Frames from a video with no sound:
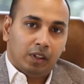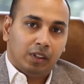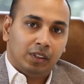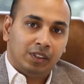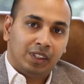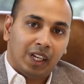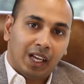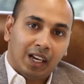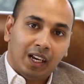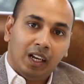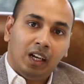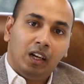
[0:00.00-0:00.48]

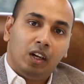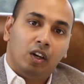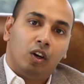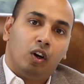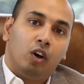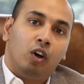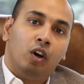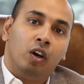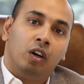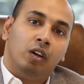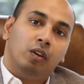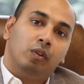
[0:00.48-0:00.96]
जाना
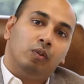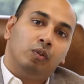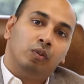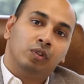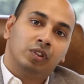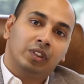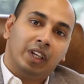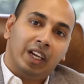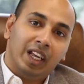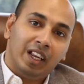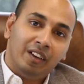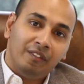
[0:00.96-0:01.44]
और
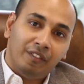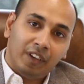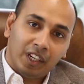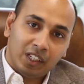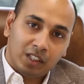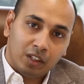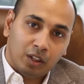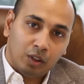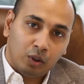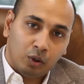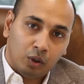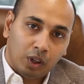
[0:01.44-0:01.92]
उसका
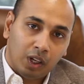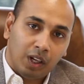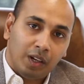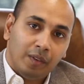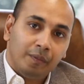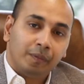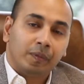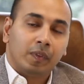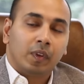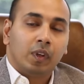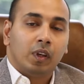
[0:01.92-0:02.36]
इन्फेक्शन होना